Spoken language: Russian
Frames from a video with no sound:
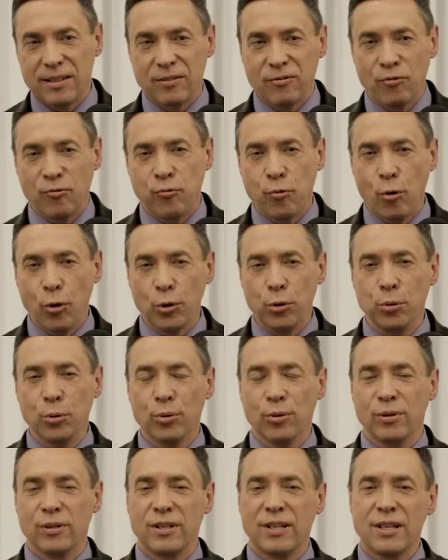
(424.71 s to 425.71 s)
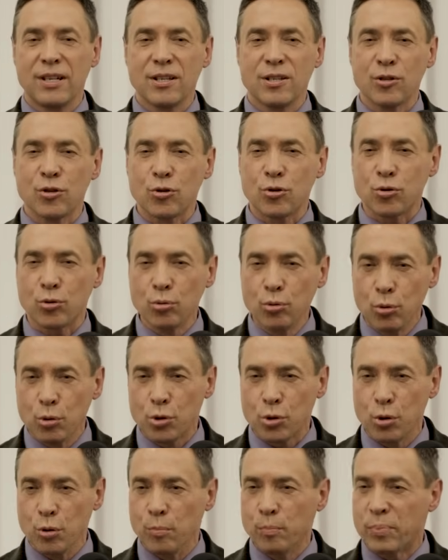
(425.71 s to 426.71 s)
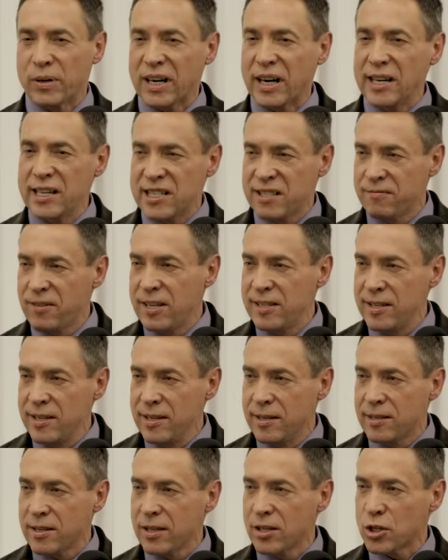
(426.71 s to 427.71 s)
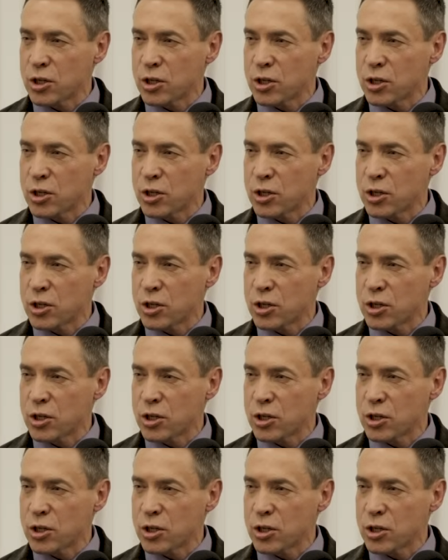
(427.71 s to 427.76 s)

воду, сушу производить